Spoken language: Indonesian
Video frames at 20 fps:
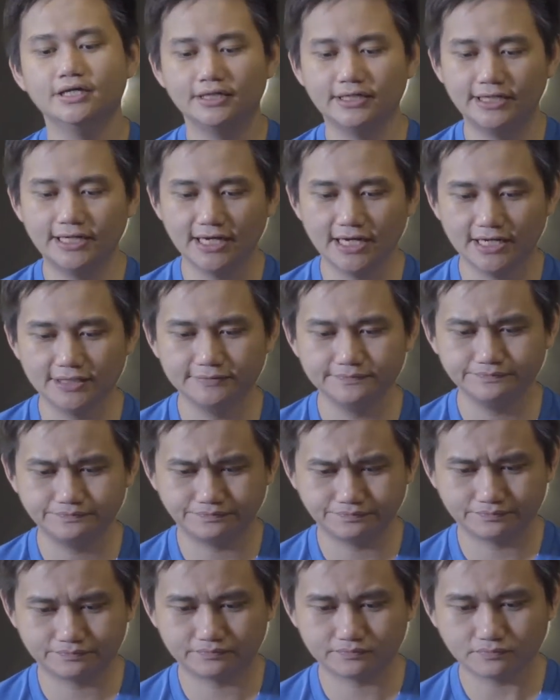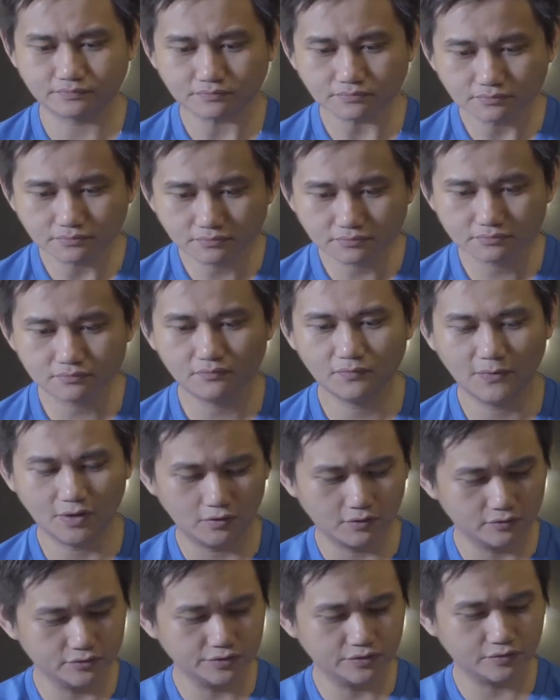Dan
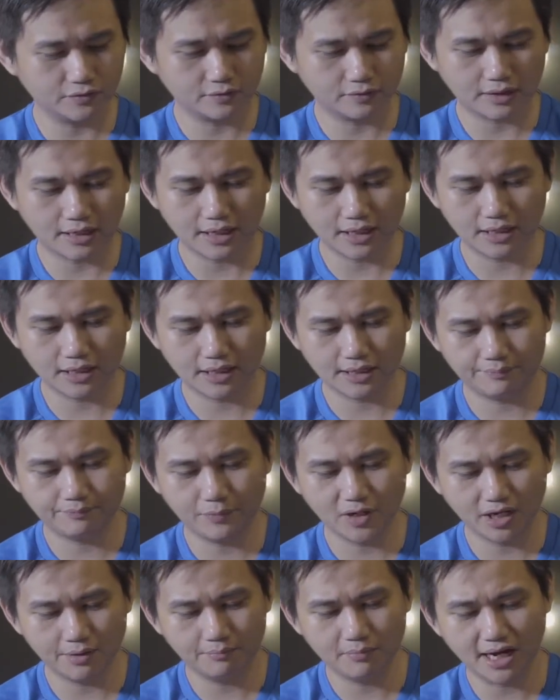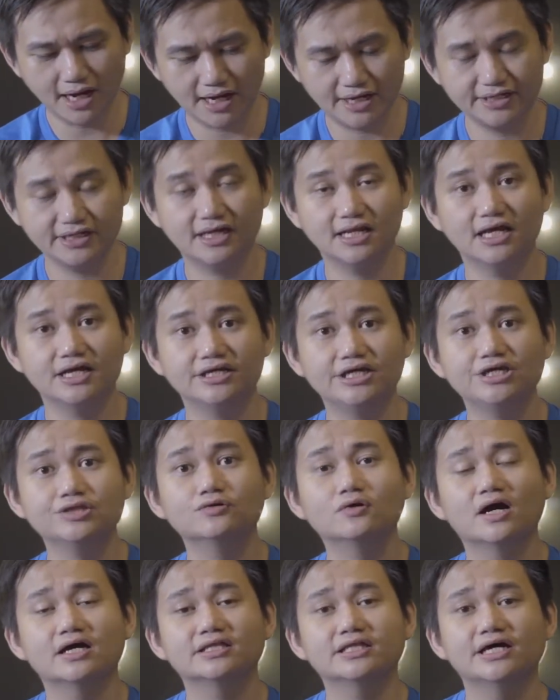untuk uh, pengembangannya lagi
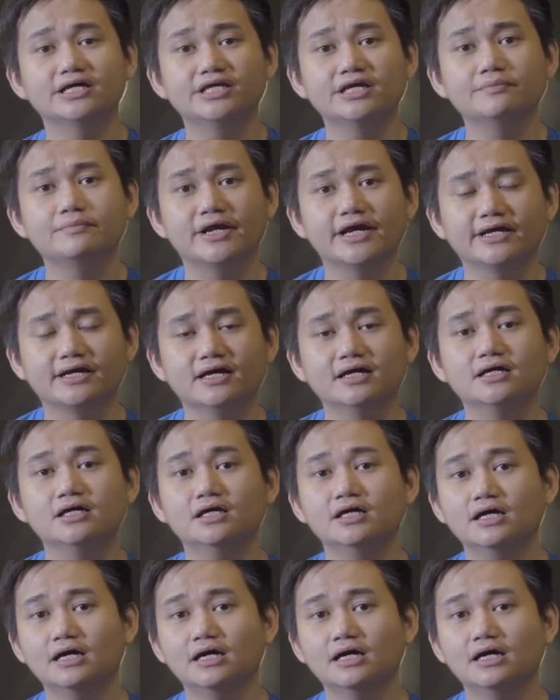itu katanya mereka